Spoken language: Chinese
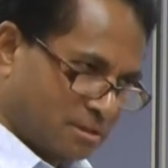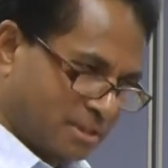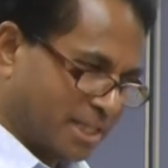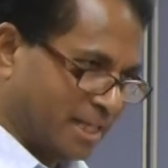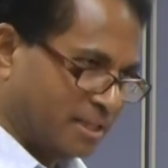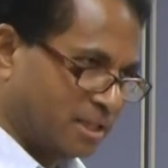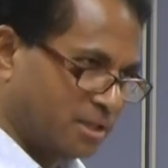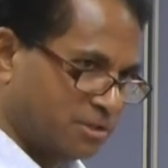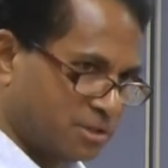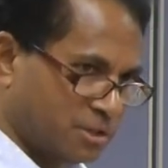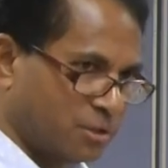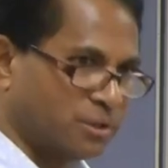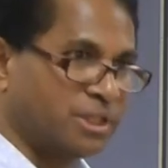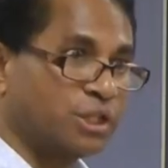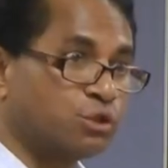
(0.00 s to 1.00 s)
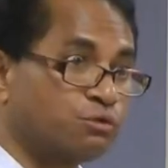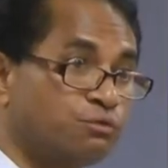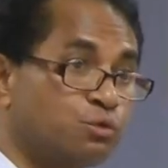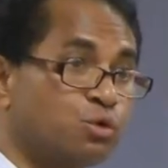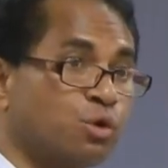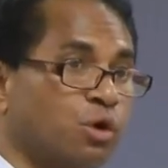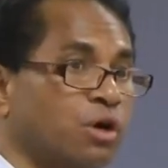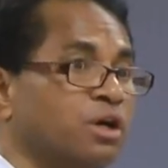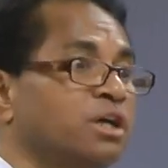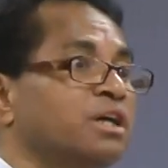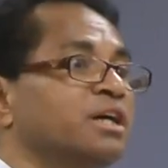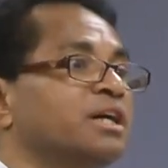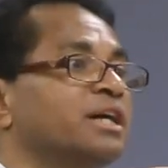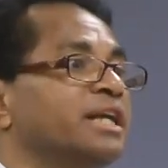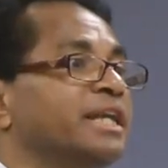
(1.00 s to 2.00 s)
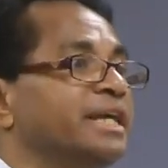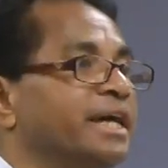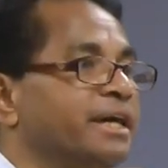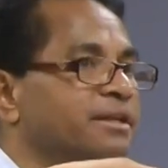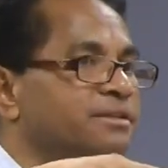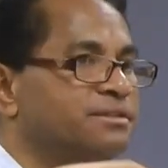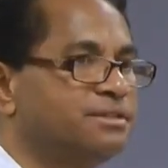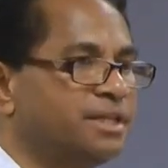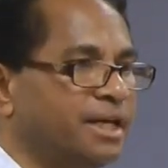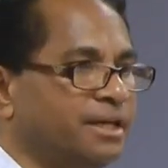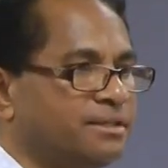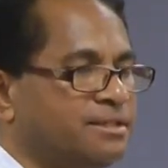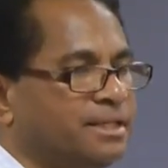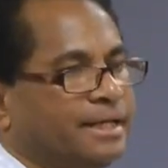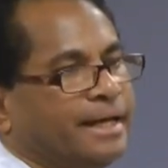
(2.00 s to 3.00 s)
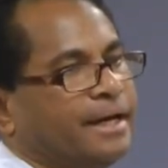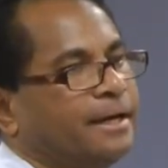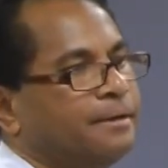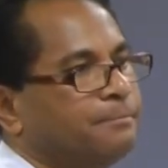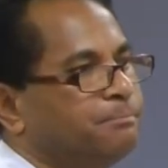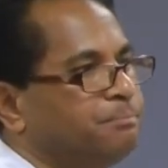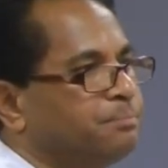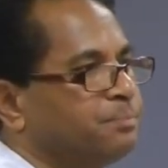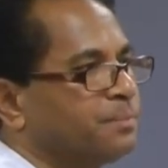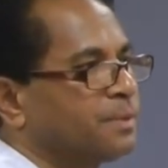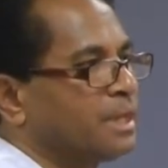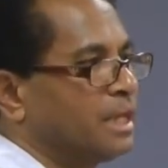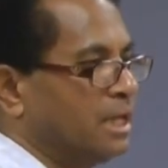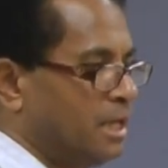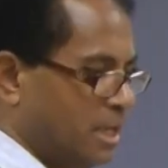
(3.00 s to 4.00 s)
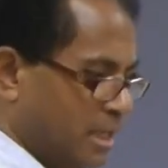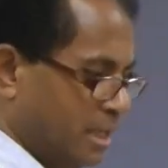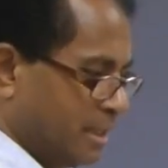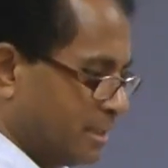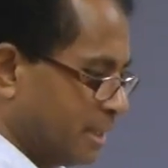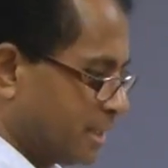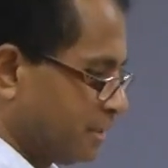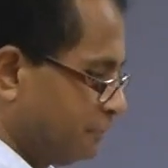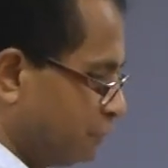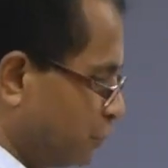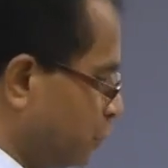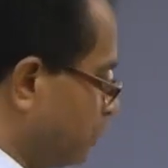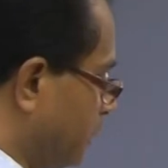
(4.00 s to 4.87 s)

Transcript: 上天之后耶稣复活连接起来，这些妇女